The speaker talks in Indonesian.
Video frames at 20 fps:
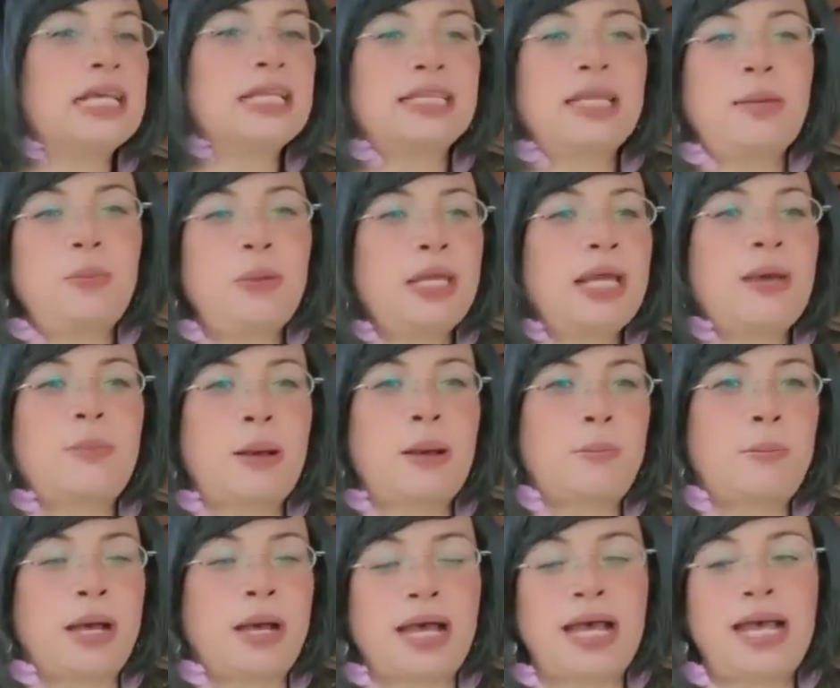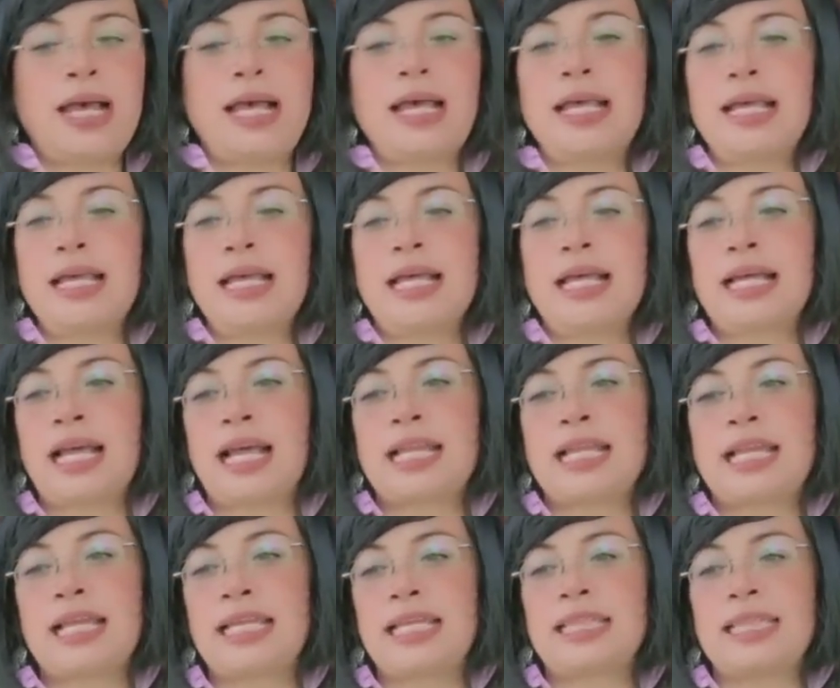Tapi nggak apa-apa
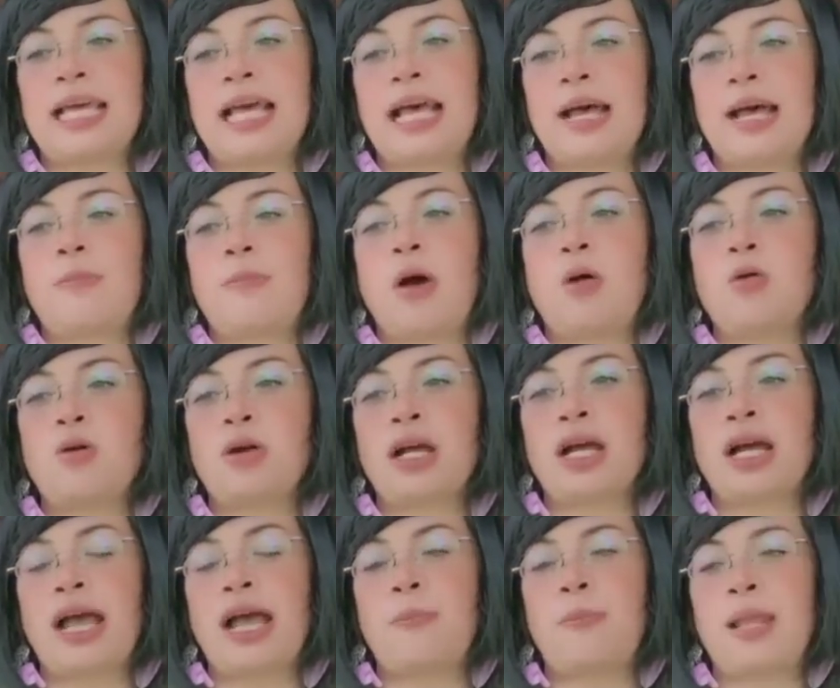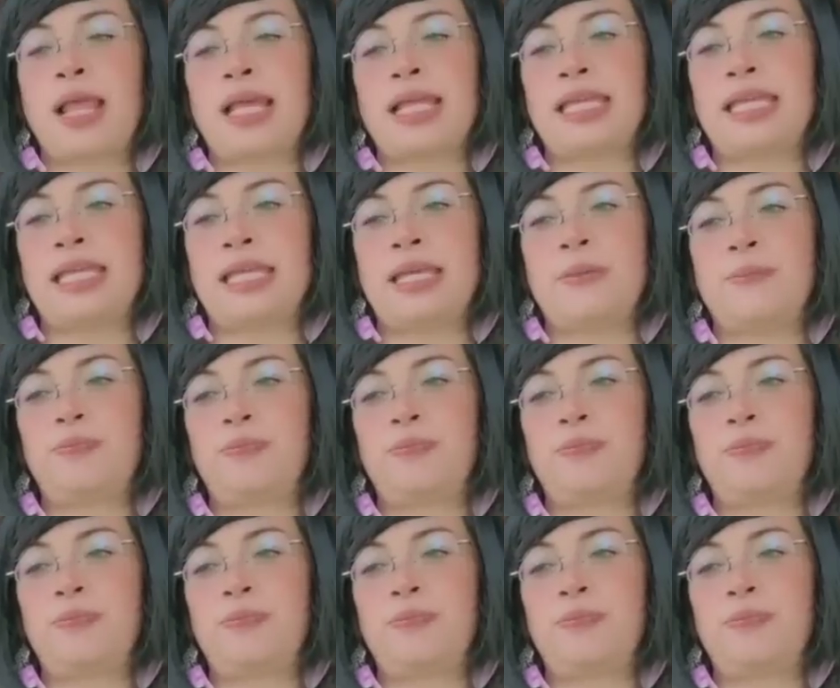karena kita mau nge-up lagi.